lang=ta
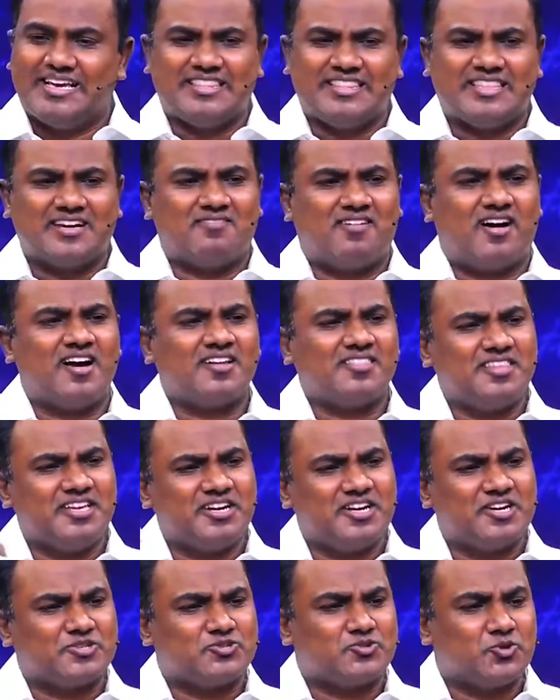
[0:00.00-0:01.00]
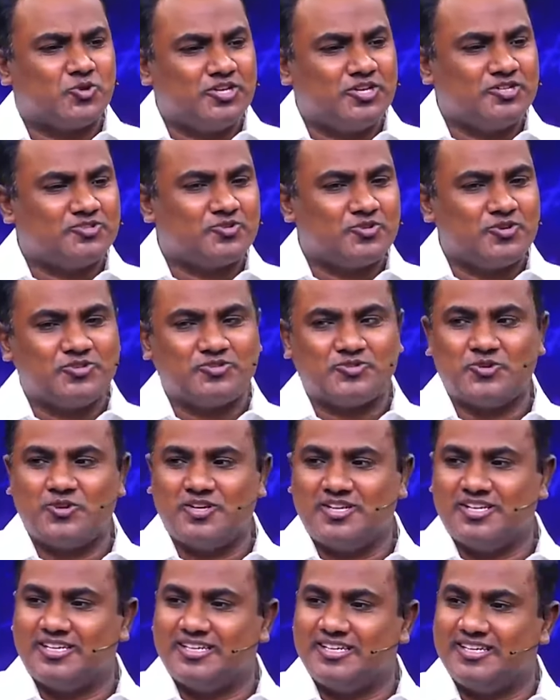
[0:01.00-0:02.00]
இந்த வார்த்தைகளை சொல்லி சொல்லி
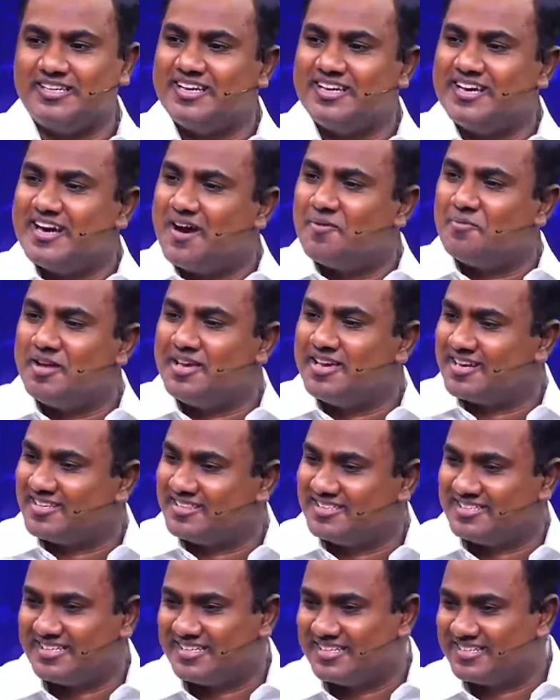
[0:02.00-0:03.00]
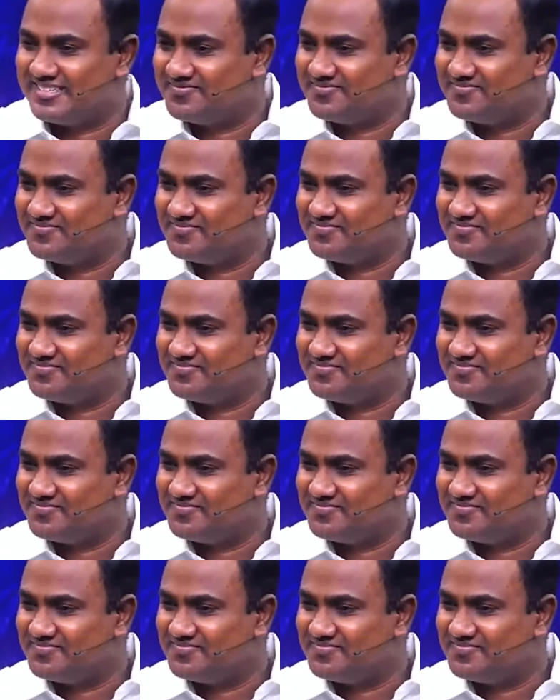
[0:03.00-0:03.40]
சொல்லி அப்படியே இறந்துட்டானா